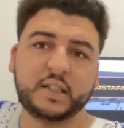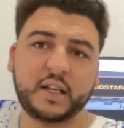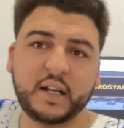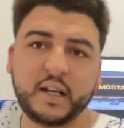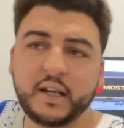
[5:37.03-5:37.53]

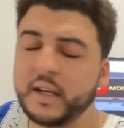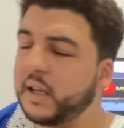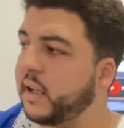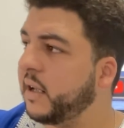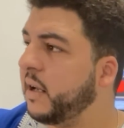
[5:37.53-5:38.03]

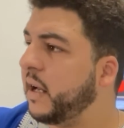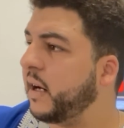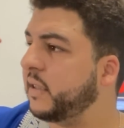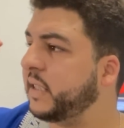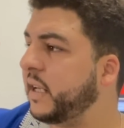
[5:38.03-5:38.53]
يخلي
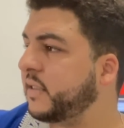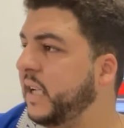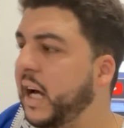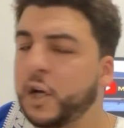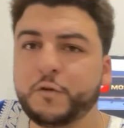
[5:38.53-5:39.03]
آه، داير
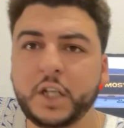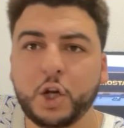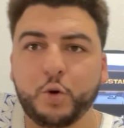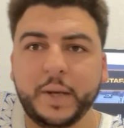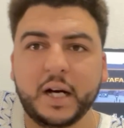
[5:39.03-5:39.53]
التحالف
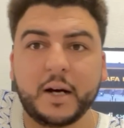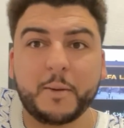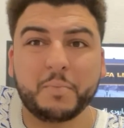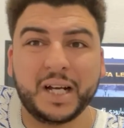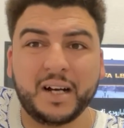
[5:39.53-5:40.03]
ديالو مع
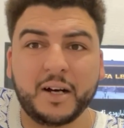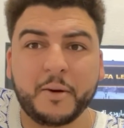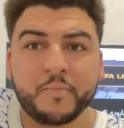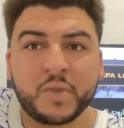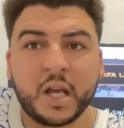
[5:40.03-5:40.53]
مع
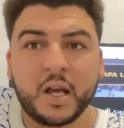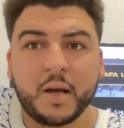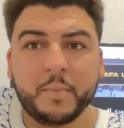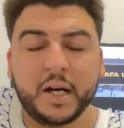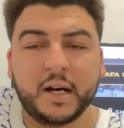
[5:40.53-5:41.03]

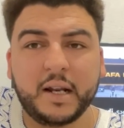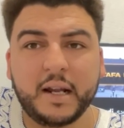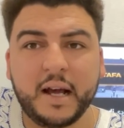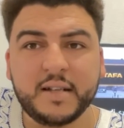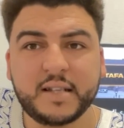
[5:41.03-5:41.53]
مع
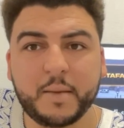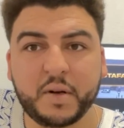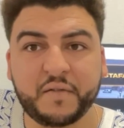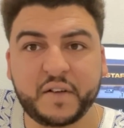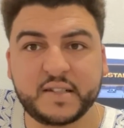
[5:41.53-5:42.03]
الاحزاب
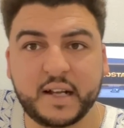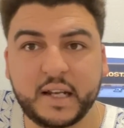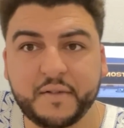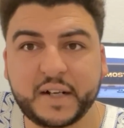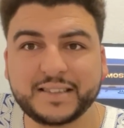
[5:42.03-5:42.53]

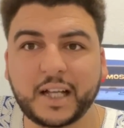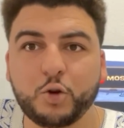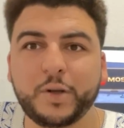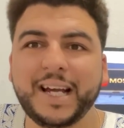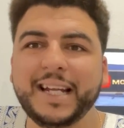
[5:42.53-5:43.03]
الانفصاليه في
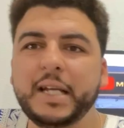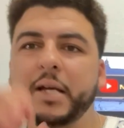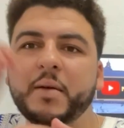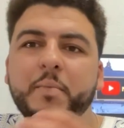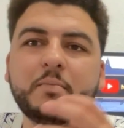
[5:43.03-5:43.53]
كاتالونيا
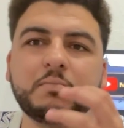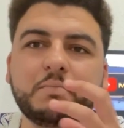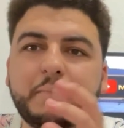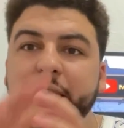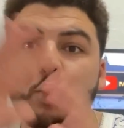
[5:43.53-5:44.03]
يعني
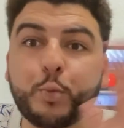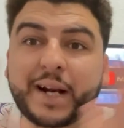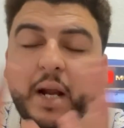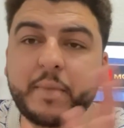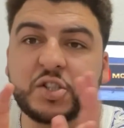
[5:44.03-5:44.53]
بناو
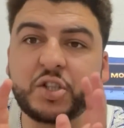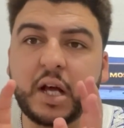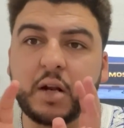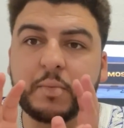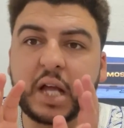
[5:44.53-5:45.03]
البرنامج
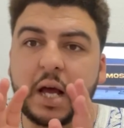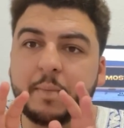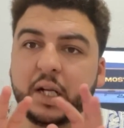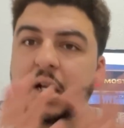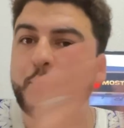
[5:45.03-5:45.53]
ديالهم
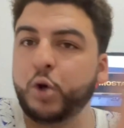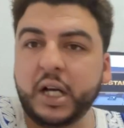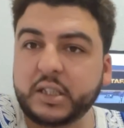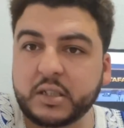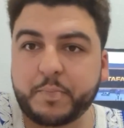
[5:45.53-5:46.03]
كامل على
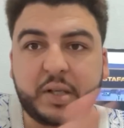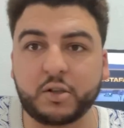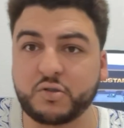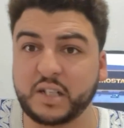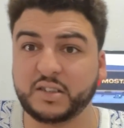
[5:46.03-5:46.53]
معاداه
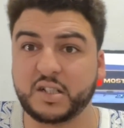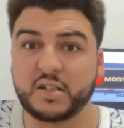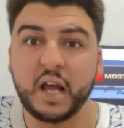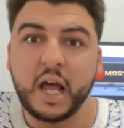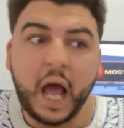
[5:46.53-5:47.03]
بيدرو سانشيز
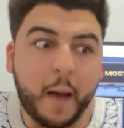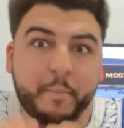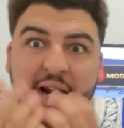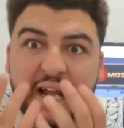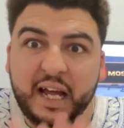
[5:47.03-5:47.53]

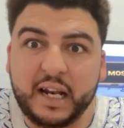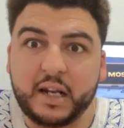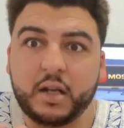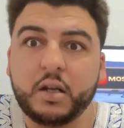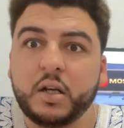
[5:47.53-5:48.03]
اما
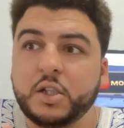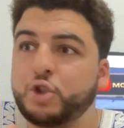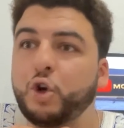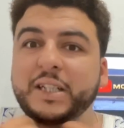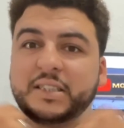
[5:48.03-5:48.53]
الحل
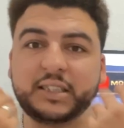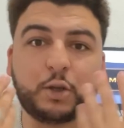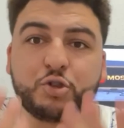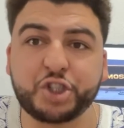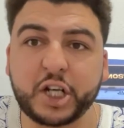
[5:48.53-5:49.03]
شنو غادي تعطيو
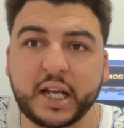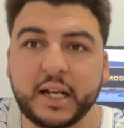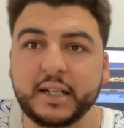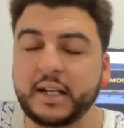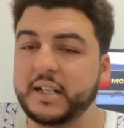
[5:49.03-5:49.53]

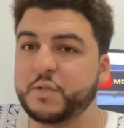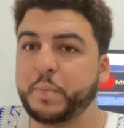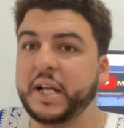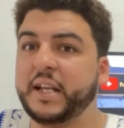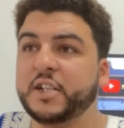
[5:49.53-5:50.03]
للشغيله ديال
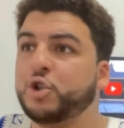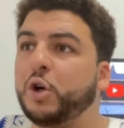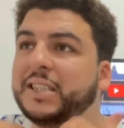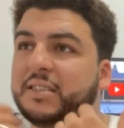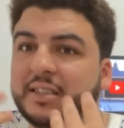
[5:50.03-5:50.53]
اسبانيا شنو
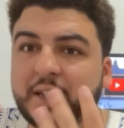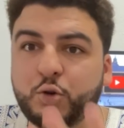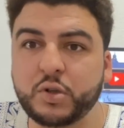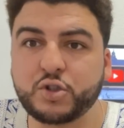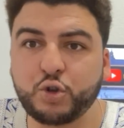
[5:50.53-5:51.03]
غادي
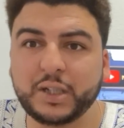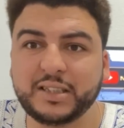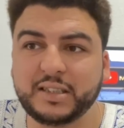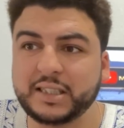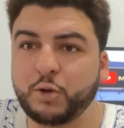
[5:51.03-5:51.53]
تعطيو شنو غادي
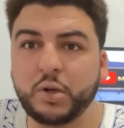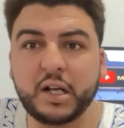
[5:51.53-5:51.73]
تعطيو